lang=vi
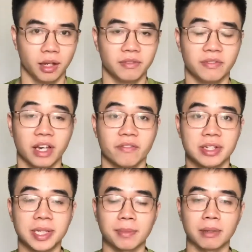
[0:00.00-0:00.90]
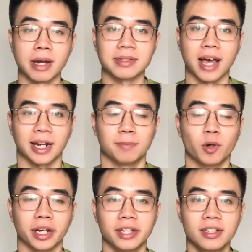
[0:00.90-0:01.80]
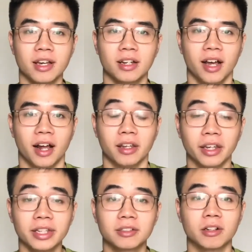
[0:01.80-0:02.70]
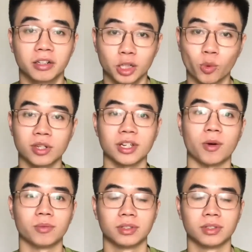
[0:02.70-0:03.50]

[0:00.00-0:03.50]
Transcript: vì vậy việc xem lại bài giảng là một cái ờ, lợi ích cực kỳ quan trọng